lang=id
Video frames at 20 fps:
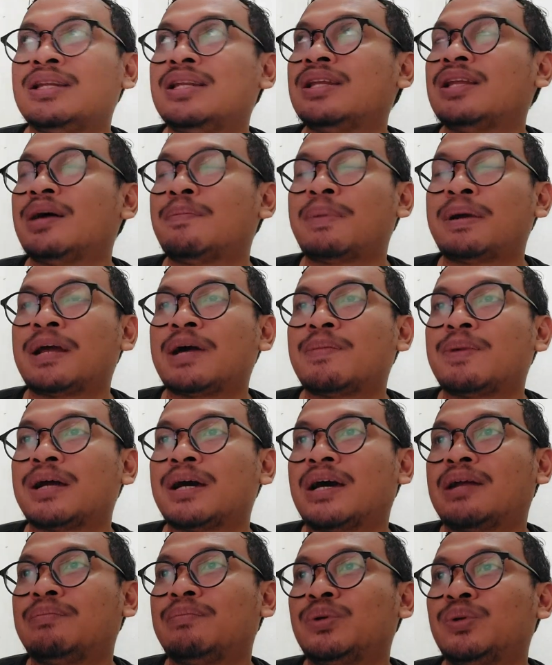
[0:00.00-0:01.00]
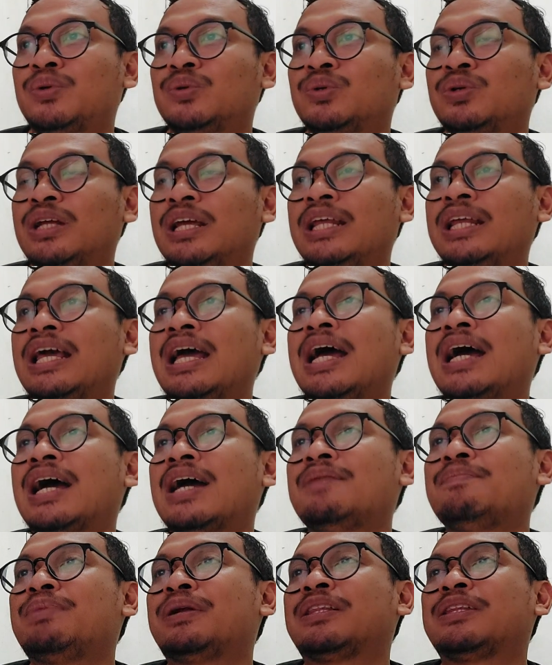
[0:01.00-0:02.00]
ini 8 kemenangan beruntun ini
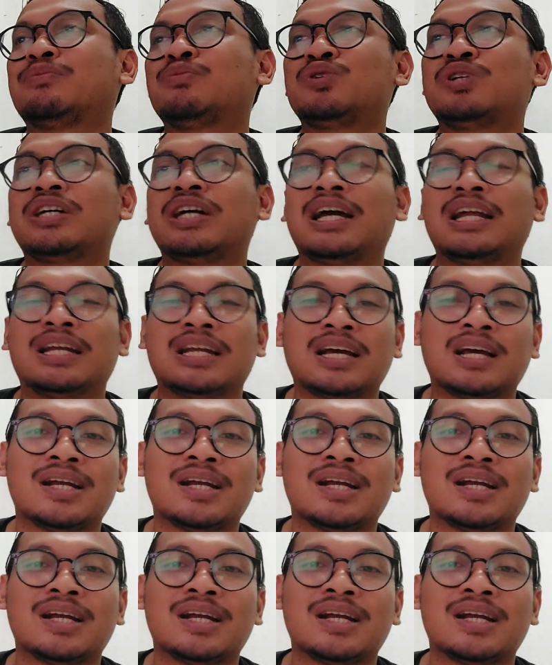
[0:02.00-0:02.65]
akan bertemu dengan